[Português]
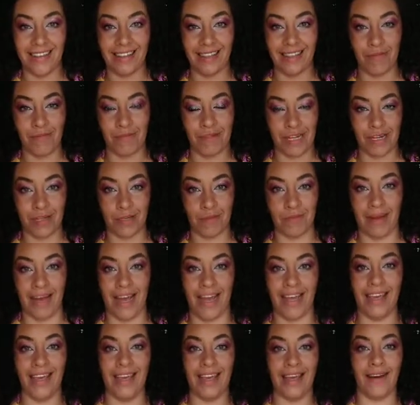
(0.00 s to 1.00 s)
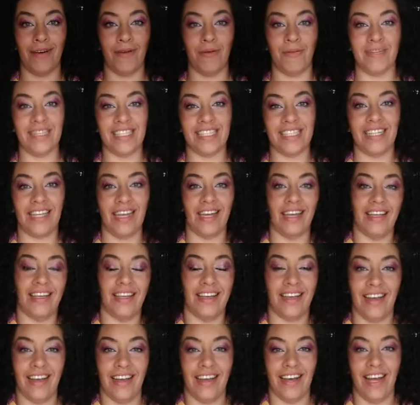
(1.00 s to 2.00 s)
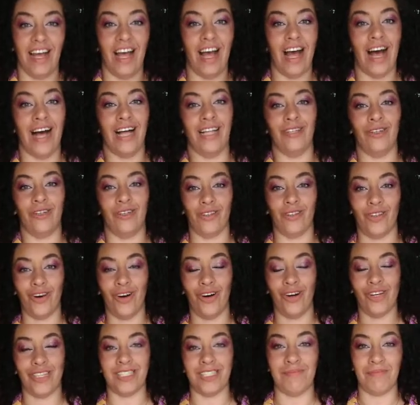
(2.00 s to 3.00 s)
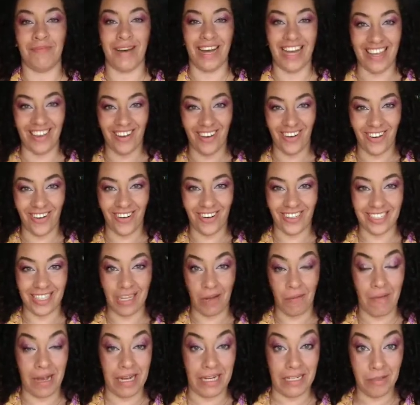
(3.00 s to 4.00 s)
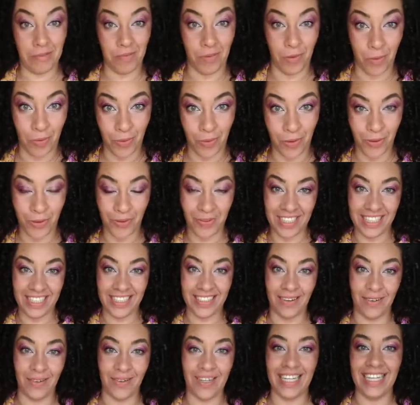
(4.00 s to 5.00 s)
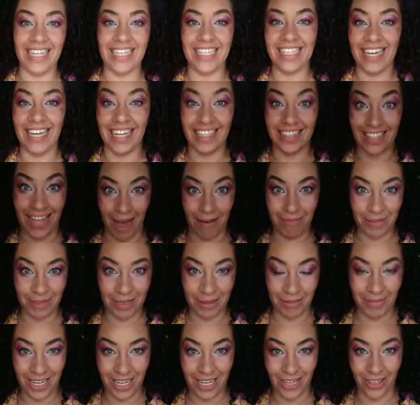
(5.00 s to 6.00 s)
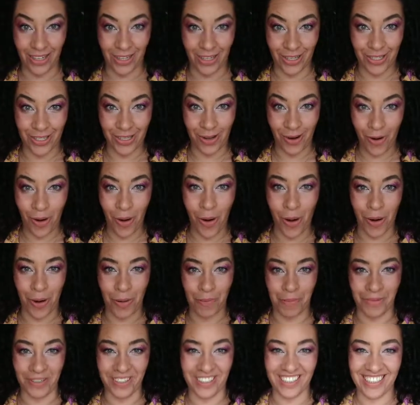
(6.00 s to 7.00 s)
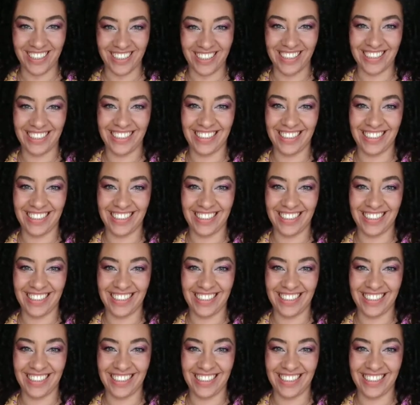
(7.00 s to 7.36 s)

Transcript: mais barriga, tem menos barriga, algumas têm a lordose maior, tem mais bumbum, então ele se adapta melhor ao seu